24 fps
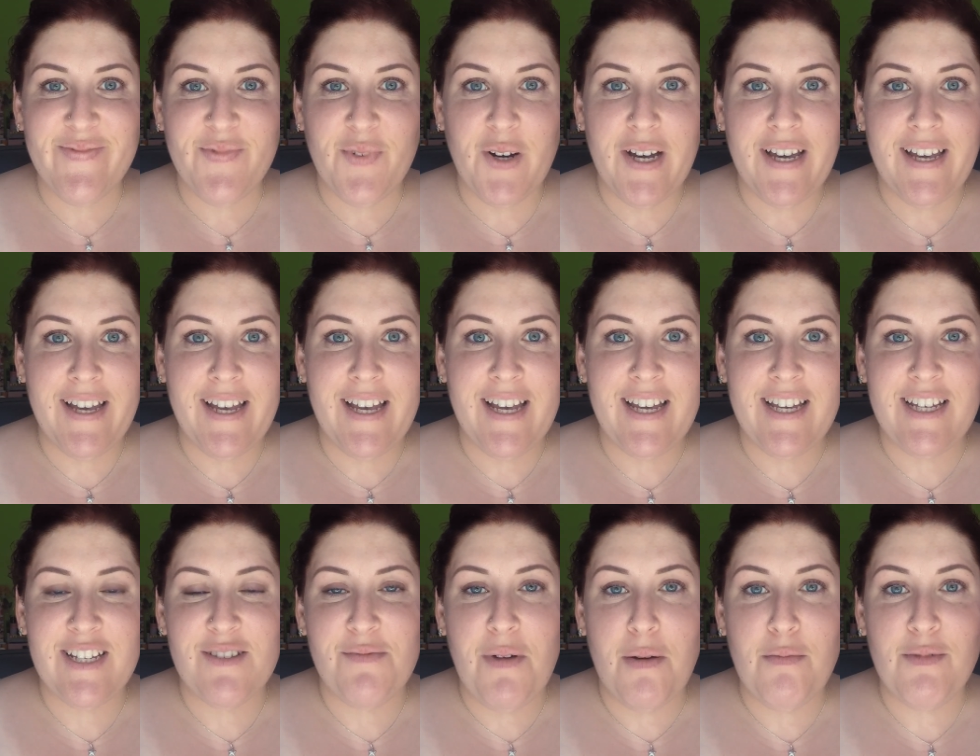
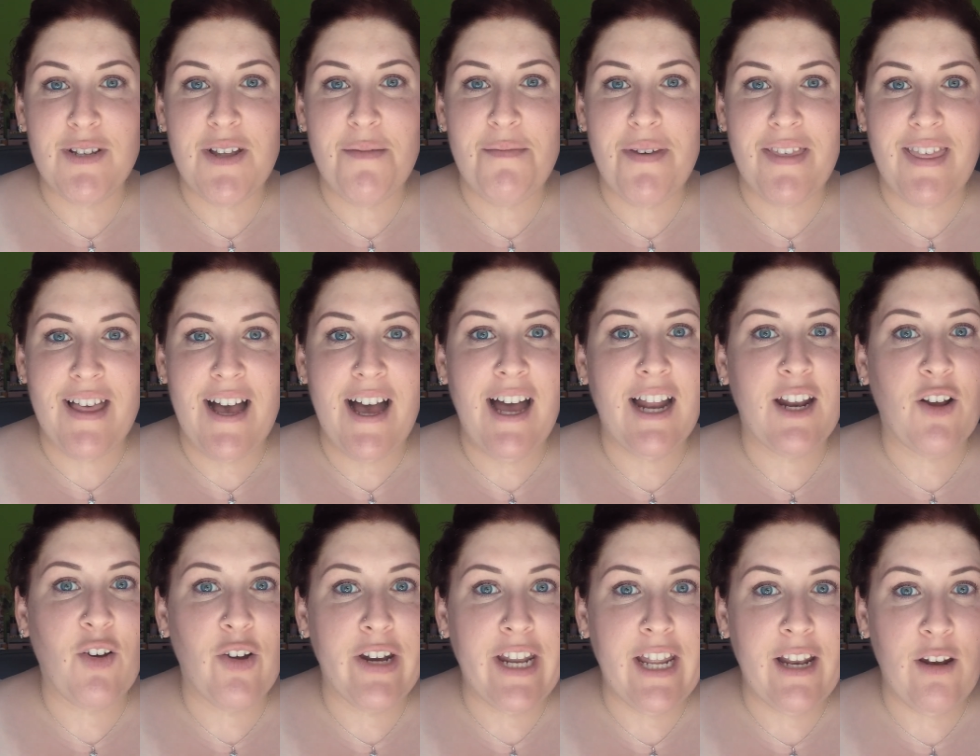Pues vamos a
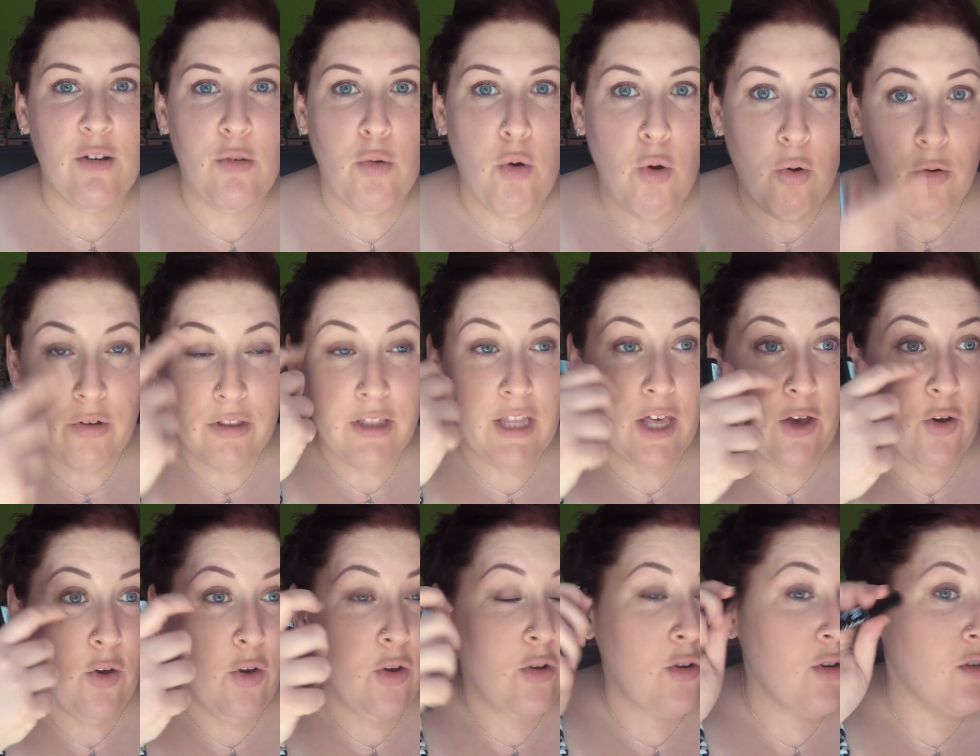empezar con el look de
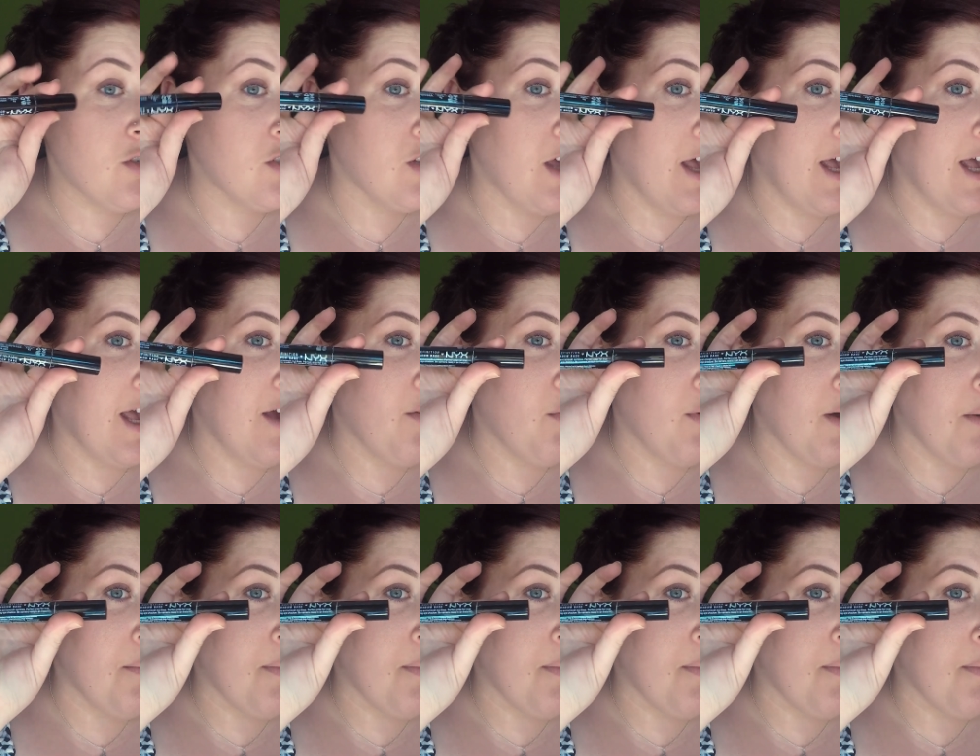ojos. Eh, voy a